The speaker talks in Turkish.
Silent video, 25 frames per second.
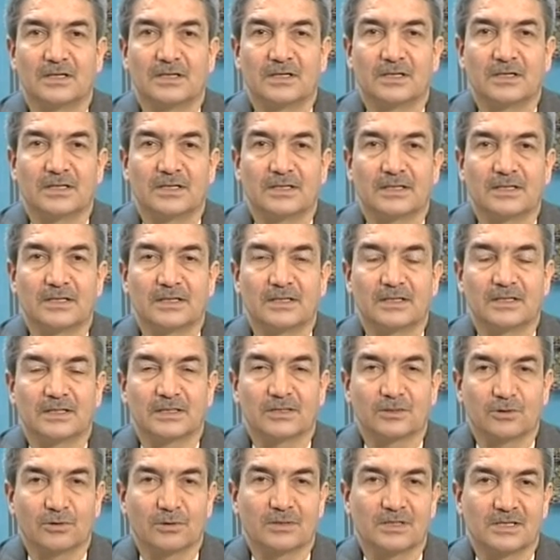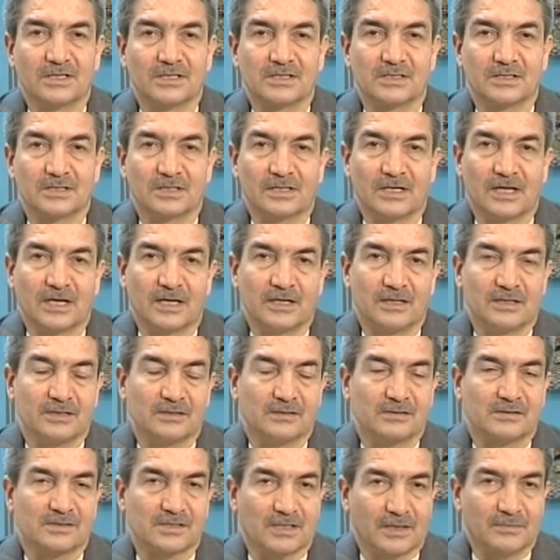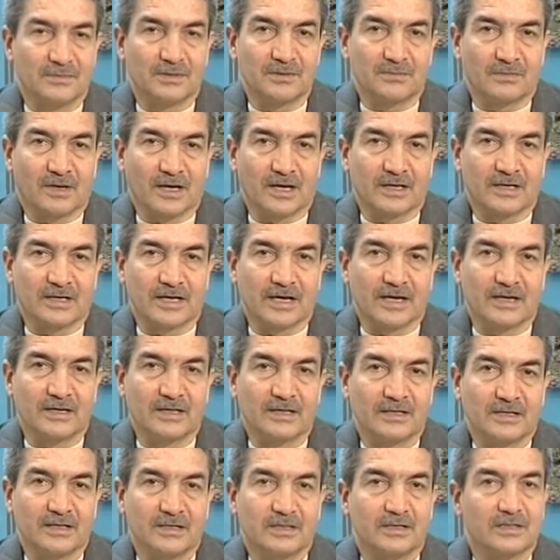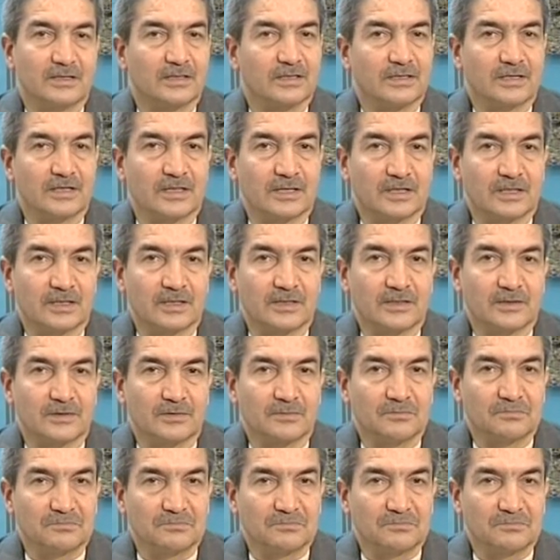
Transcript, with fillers: Ee, dolayısıyla samimane e,